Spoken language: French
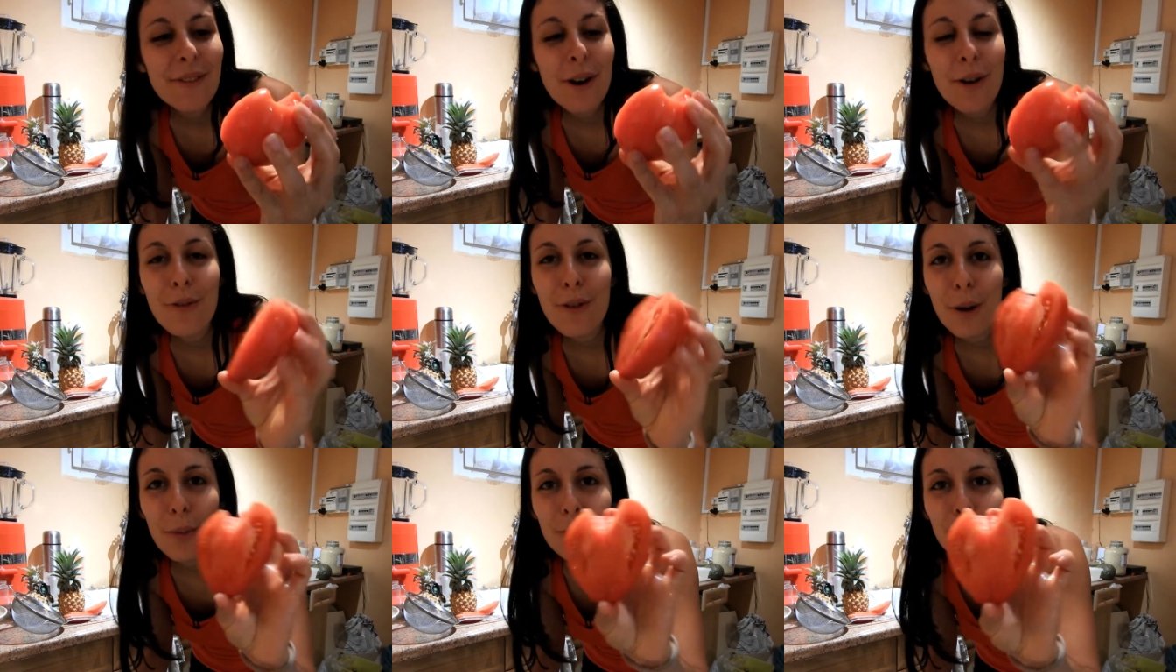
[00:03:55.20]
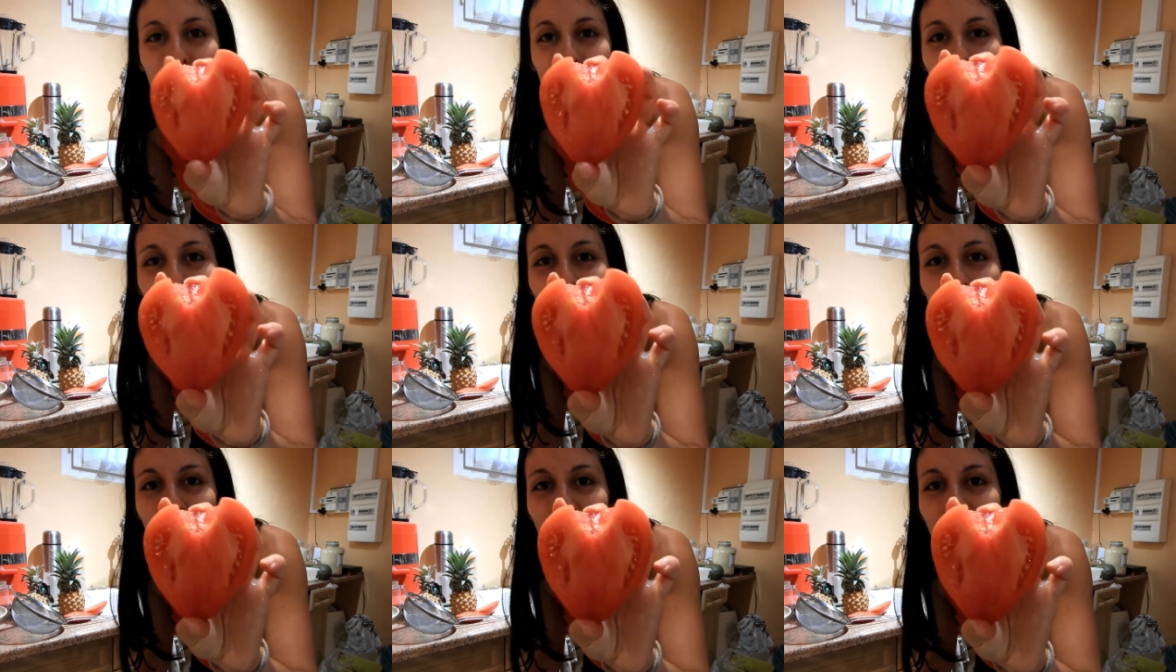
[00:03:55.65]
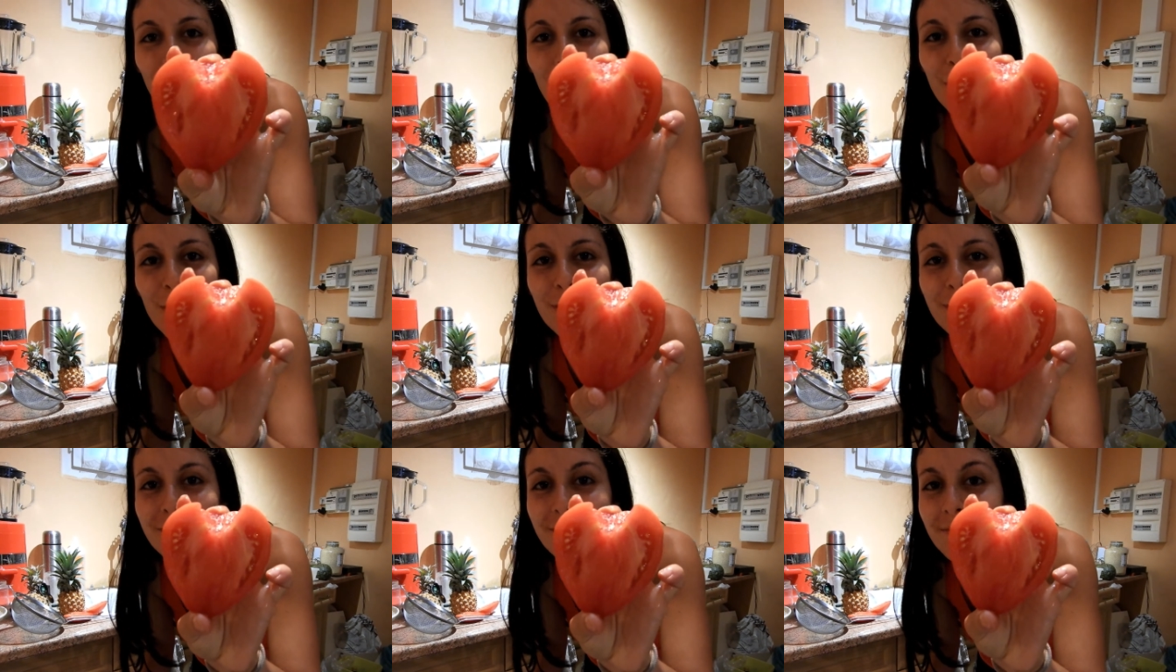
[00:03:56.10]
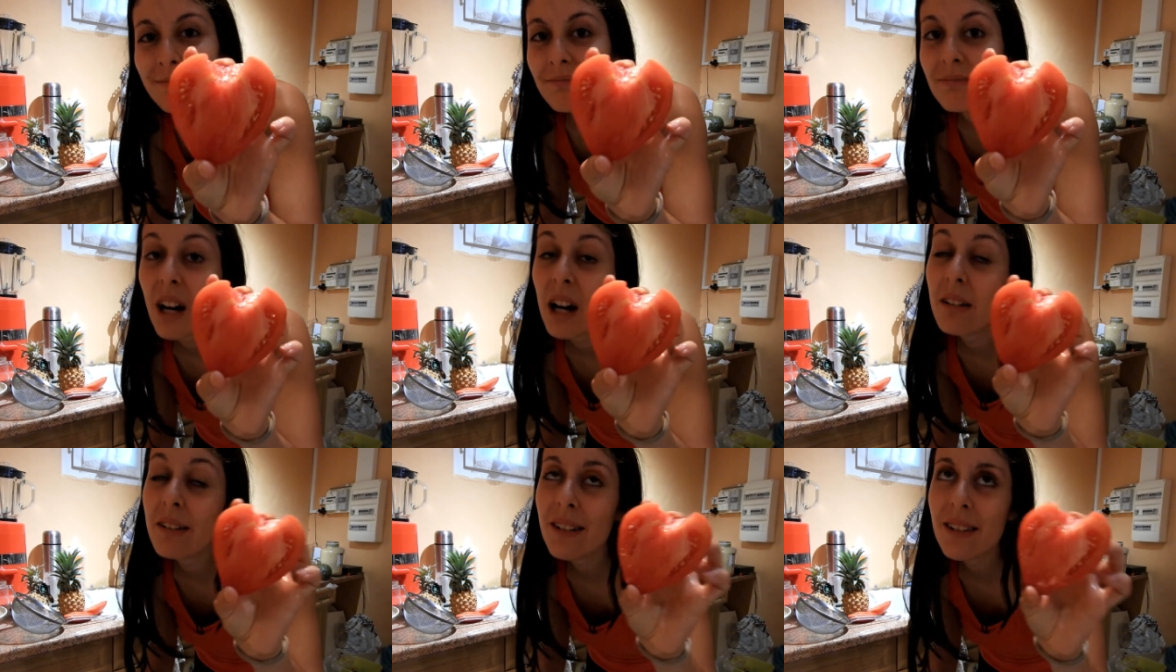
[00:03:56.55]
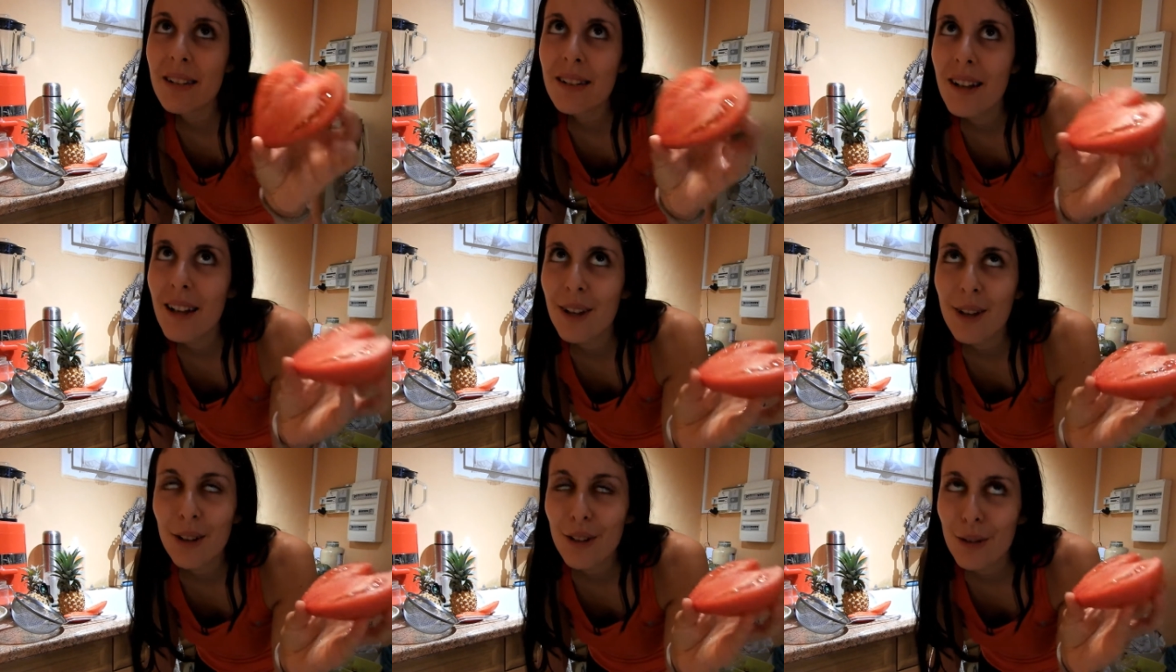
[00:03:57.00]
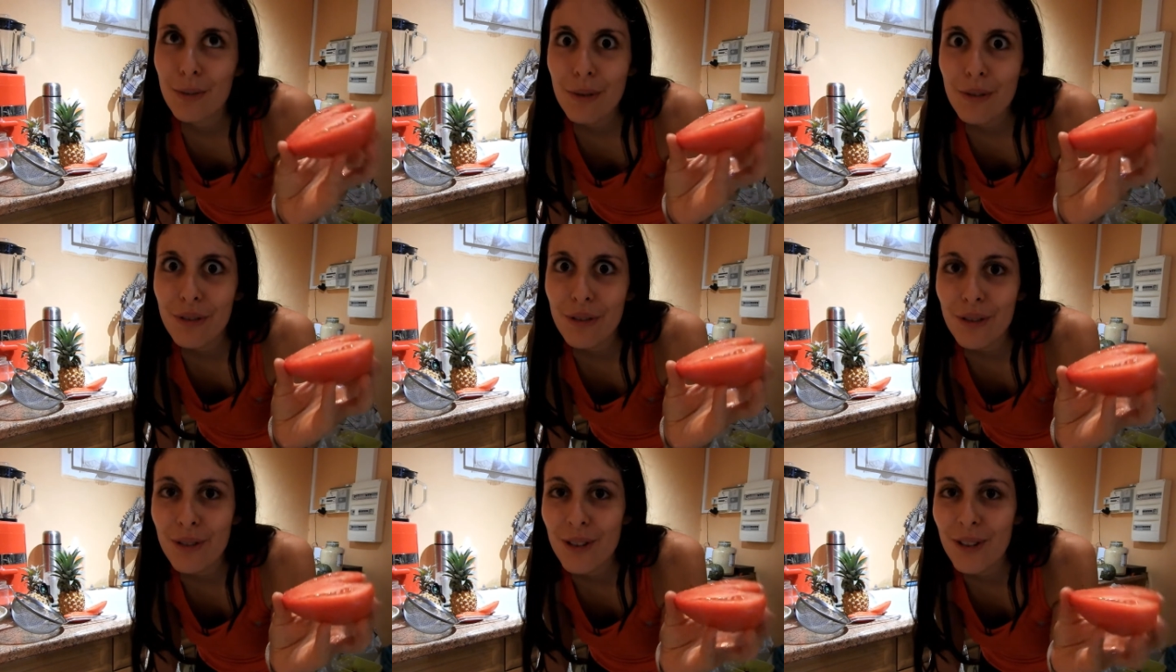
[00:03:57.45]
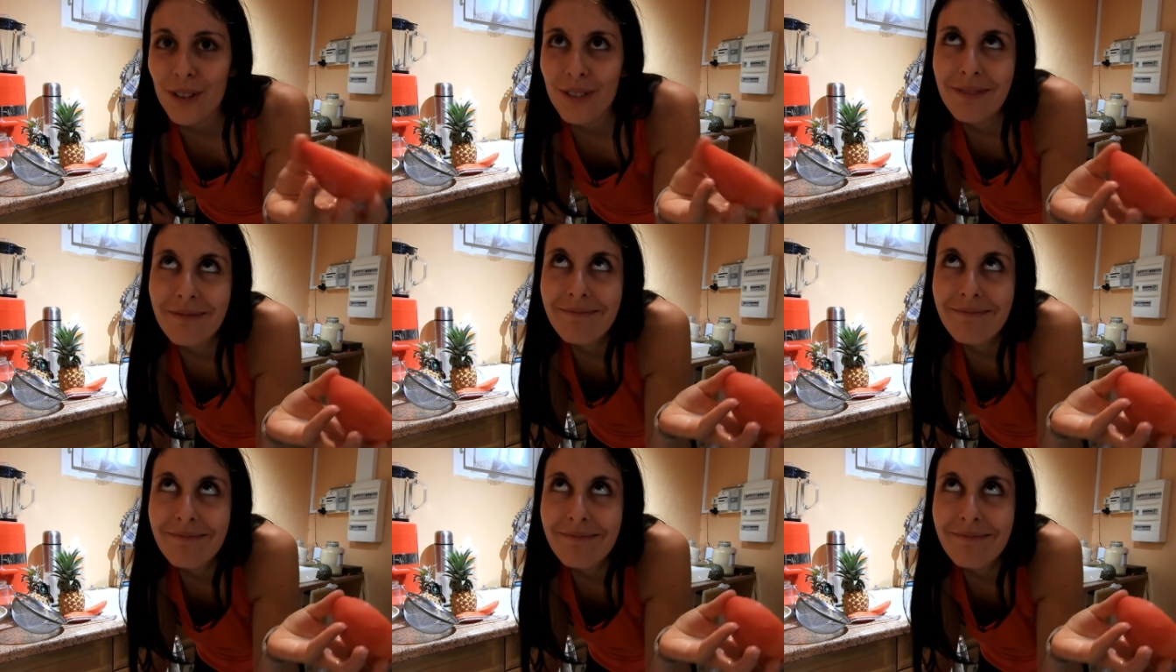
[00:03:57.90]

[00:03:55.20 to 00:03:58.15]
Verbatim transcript: ferme de cœur, bah oui, c'est de la cœur de bœuf rose.